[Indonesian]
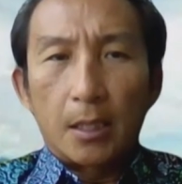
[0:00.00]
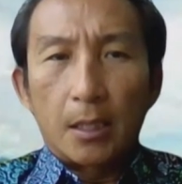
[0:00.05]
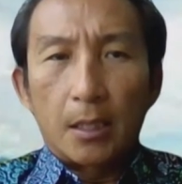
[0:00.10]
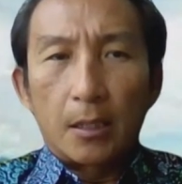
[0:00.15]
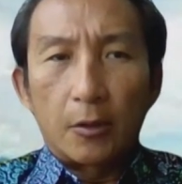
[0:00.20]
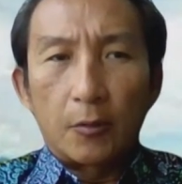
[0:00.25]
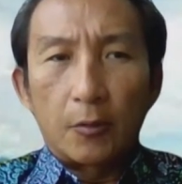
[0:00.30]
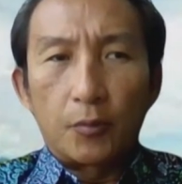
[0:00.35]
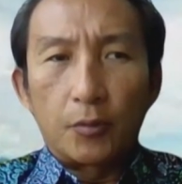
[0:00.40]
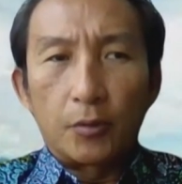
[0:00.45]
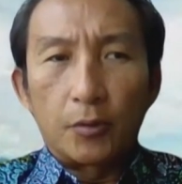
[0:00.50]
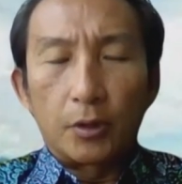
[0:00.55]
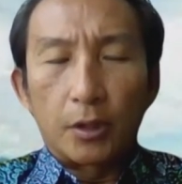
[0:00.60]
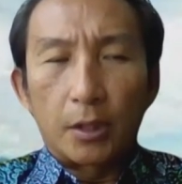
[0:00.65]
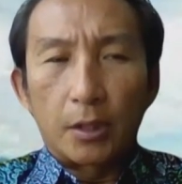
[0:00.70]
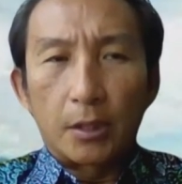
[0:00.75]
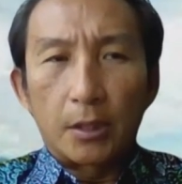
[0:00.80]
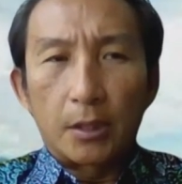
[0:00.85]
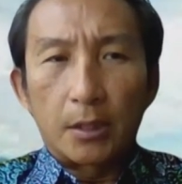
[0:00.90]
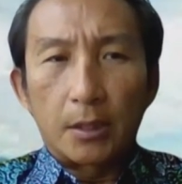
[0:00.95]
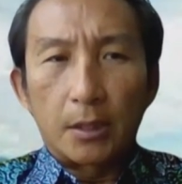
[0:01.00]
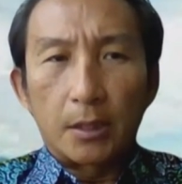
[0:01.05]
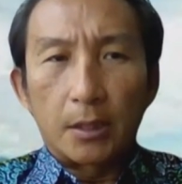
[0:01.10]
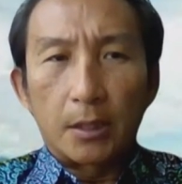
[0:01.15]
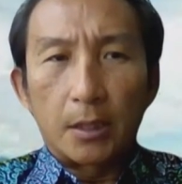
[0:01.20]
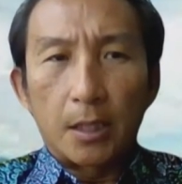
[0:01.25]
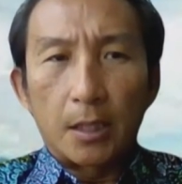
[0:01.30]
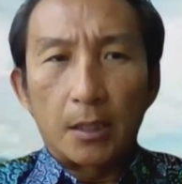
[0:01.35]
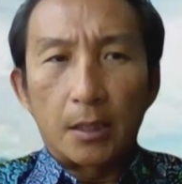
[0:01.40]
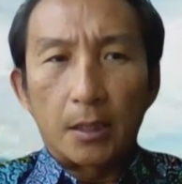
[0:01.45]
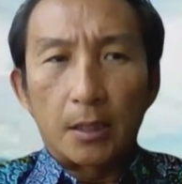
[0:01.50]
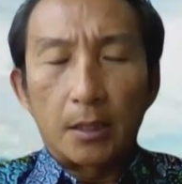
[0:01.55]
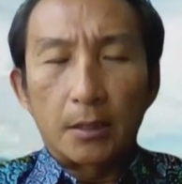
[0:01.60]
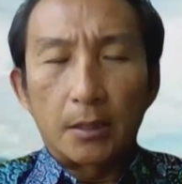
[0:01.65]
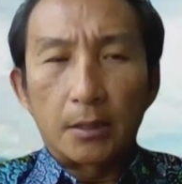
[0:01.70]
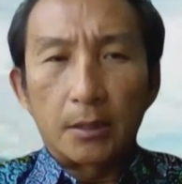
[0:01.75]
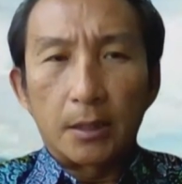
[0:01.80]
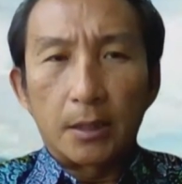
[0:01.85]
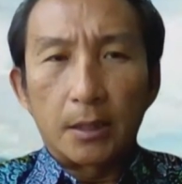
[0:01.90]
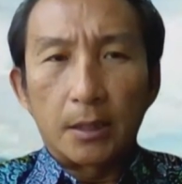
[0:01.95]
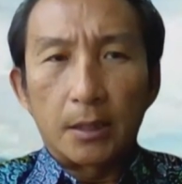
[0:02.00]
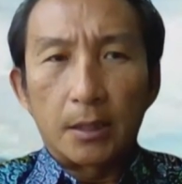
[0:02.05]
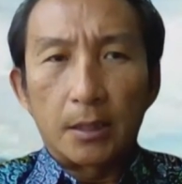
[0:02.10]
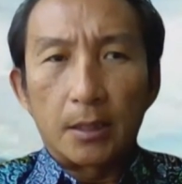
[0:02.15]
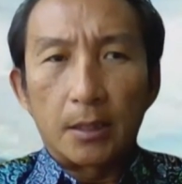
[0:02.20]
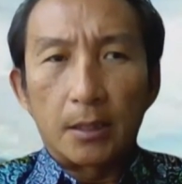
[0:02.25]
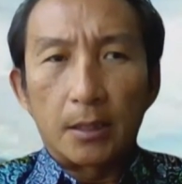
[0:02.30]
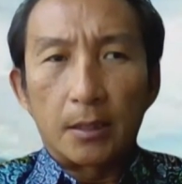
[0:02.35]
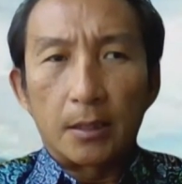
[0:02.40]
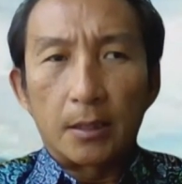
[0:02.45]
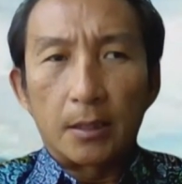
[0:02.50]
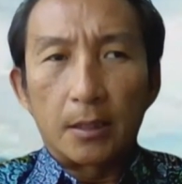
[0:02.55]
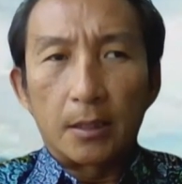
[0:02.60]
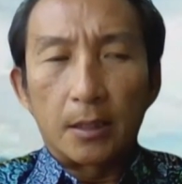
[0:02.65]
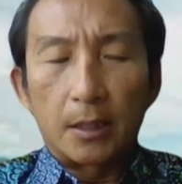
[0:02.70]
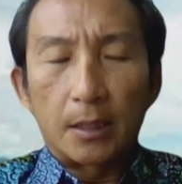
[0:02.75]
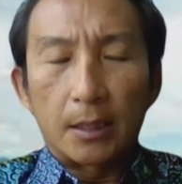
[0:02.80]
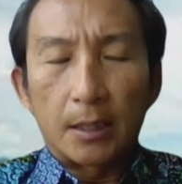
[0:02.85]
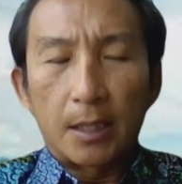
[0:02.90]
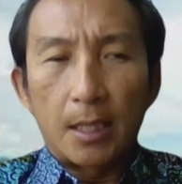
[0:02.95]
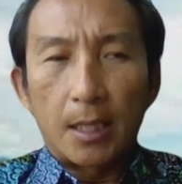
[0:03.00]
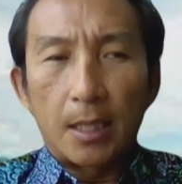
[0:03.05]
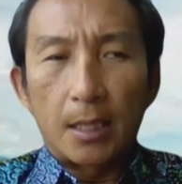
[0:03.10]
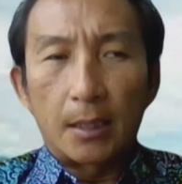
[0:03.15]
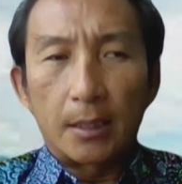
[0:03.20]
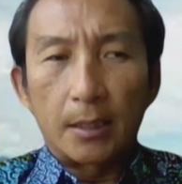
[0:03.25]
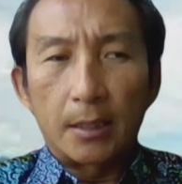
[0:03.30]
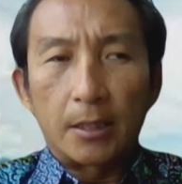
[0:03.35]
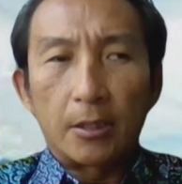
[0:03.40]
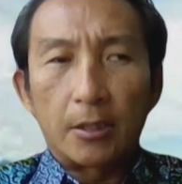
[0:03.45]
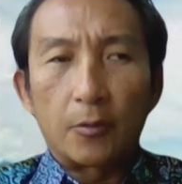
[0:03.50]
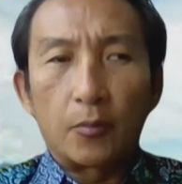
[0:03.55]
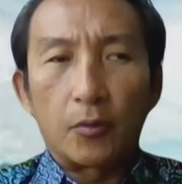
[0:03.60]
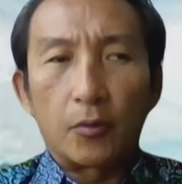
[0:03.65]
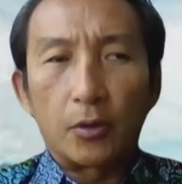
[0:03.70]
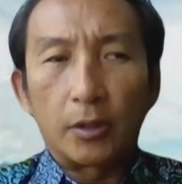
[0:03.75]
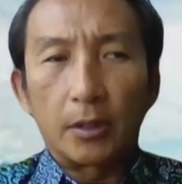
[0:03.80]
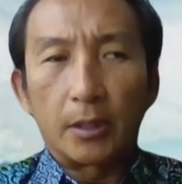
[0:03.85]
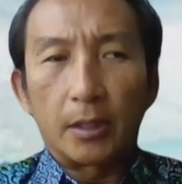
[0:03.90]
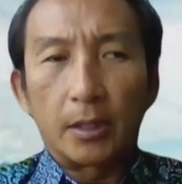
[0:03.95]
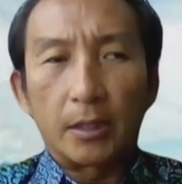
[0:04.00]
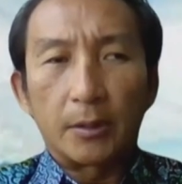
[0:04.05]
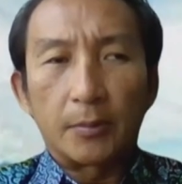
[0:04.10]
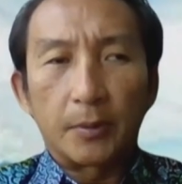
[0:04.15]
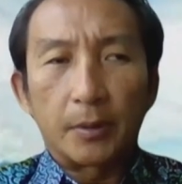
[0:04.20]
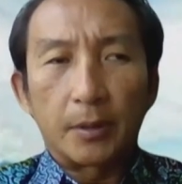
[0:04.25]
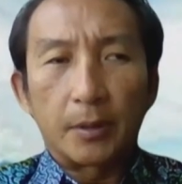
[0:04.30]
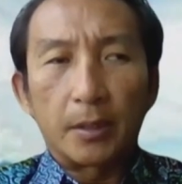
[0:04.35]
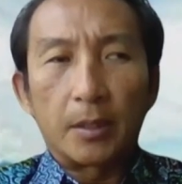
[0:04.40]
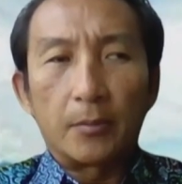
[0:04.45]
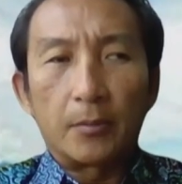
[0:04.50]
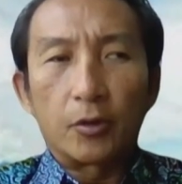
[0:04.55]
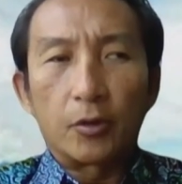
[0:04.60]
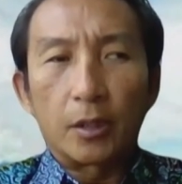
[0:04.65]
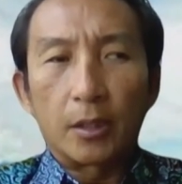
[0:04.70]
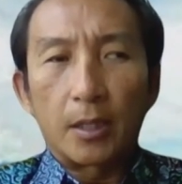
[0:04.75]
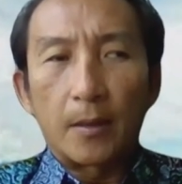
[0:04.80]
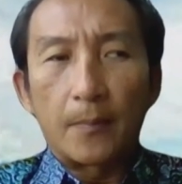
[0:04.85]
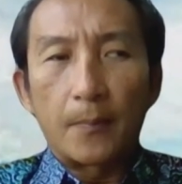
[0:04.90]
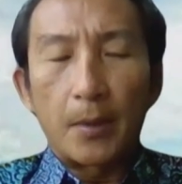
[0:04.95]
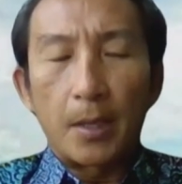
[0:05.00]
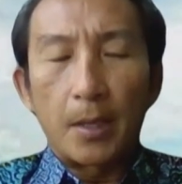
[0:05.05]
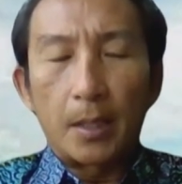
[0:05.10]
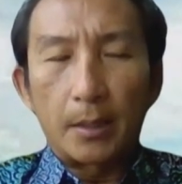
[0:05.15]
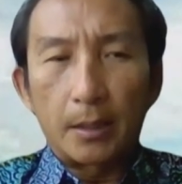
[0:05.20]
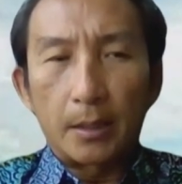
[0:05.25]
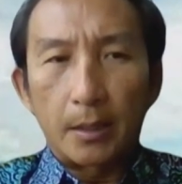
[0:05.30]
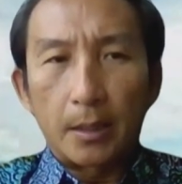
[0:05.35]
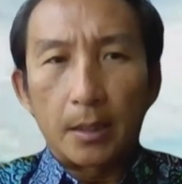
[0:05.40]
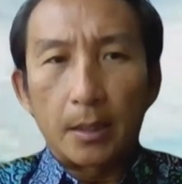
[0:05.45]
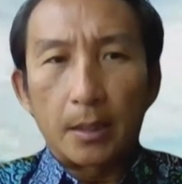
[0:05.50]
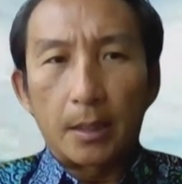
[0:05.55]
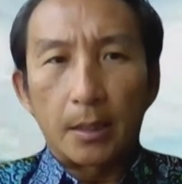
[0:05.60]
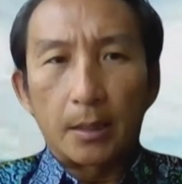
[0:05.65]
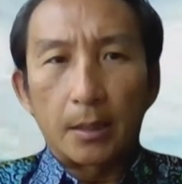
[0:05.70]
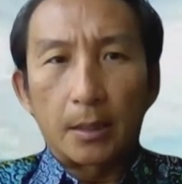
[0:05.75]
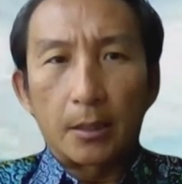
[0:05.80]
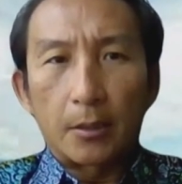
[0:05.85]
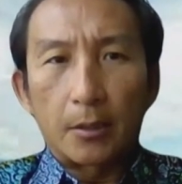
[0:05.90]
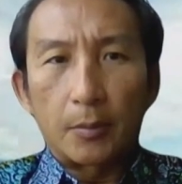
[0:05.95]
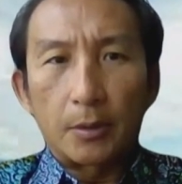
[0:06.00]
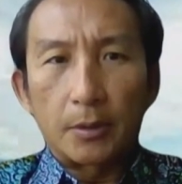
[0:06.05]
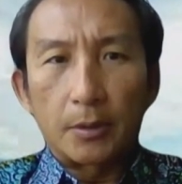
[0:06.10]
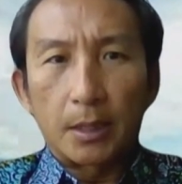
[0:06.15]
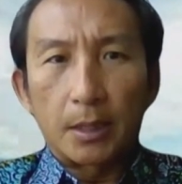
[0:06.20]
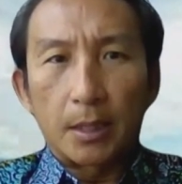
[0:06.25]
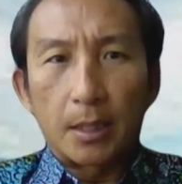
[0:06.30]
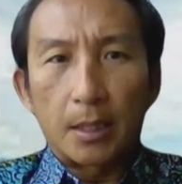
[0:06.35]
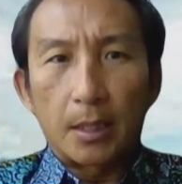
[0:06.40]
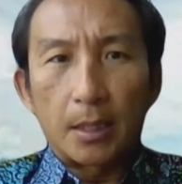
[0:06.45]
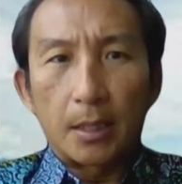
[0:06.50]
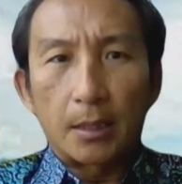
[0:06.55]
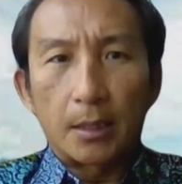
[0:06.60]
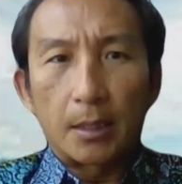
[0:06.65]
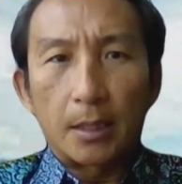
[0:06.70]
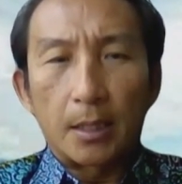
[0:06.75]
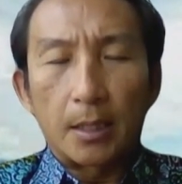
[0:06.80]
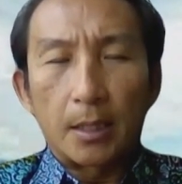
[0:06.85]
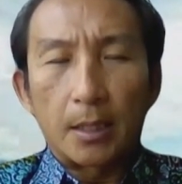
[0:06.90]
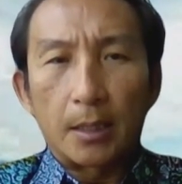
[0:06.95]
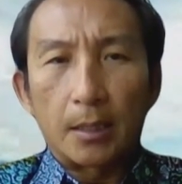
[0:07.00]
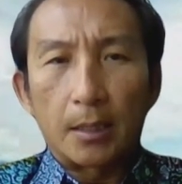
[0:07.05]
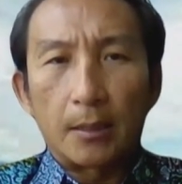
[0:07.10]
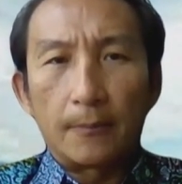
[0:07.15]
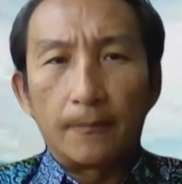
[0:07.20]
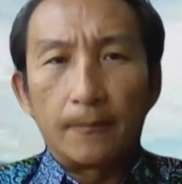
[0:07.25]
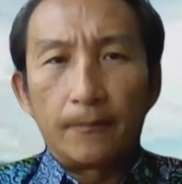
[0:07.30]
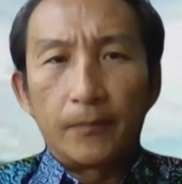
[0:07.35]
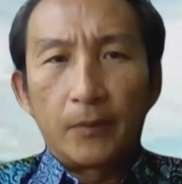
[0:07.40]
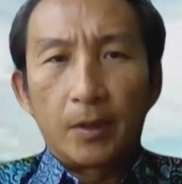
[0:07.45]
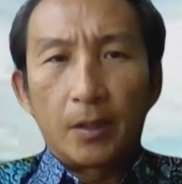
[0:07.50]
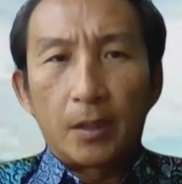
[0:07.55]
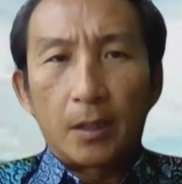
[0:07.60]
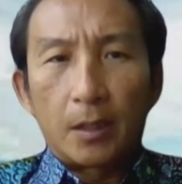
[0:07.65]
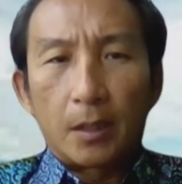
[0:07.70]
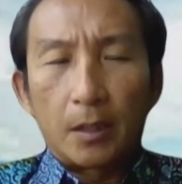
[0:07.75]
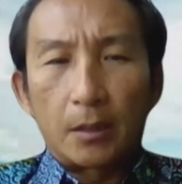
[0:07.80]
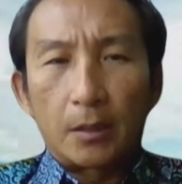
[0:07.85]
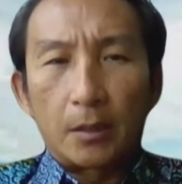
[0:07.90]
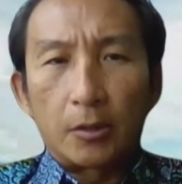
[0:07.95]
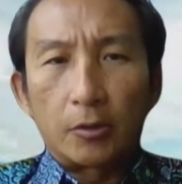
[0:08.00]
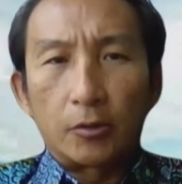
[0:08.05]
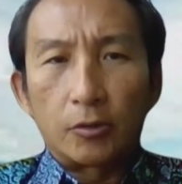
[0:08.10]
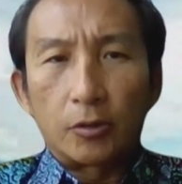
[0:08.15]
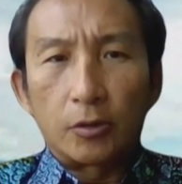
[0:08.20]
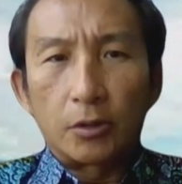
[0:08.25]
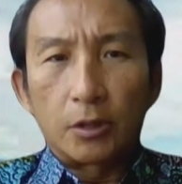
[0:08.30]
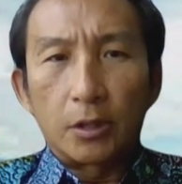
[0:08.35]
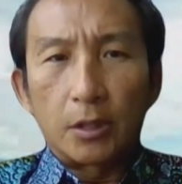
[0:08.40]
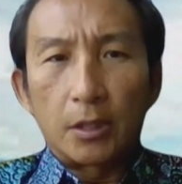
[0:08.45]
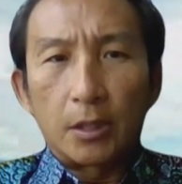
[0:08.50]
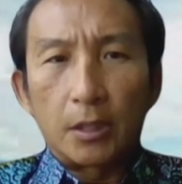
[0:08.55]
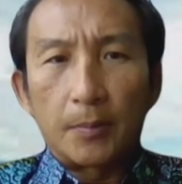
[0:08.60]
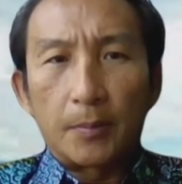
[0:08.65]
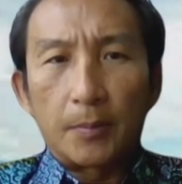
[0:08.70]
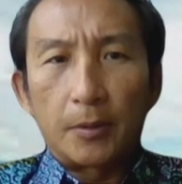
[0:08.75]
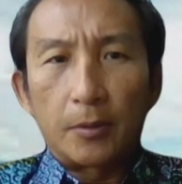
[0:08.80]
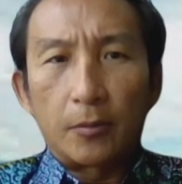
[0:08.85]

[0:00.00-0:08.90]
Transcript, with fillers: Kalaupun terjadi ada sedikit uh, ketegangan di geopolitik, sepertinya mungkin dampak tidak akan terlalu besar karena kita lihat uh, Dow Jones sendiri